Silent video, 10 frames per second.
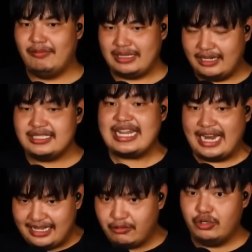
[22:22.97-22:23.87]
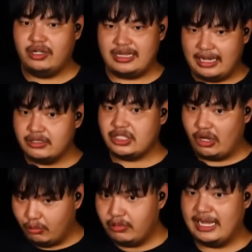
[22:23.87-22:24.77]
แบบแต่เขาจะแดกดันคุณหน่อย แต่เขา
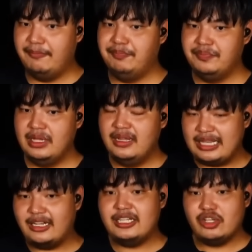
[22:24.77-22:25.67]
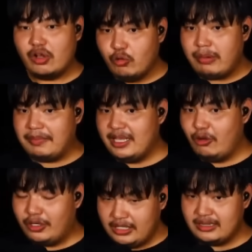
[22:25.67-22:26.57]
สอนคุณนะแต่เขาจะสอนคุณแบบ
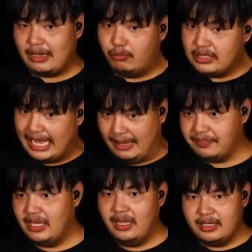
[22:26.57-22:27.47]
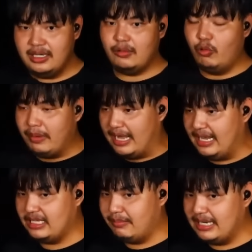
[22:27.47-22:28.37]
อีโก้นิดๆแต่คุณถาม คือครูม
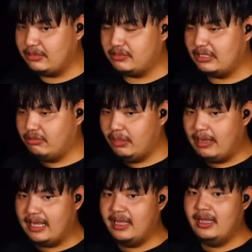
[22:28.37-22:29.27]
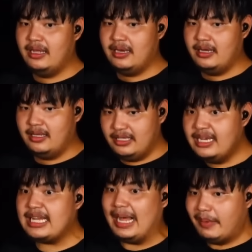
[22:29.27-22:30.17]
หาลัยจะมันน่าสนใจตรงที่ว่า
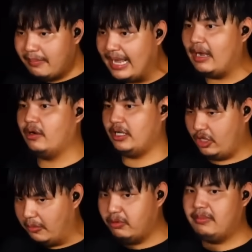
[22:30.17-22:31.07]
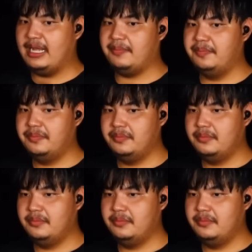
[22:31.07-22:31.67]
ยิ่งถามมากๆเขาก็จะตอบคุณมาก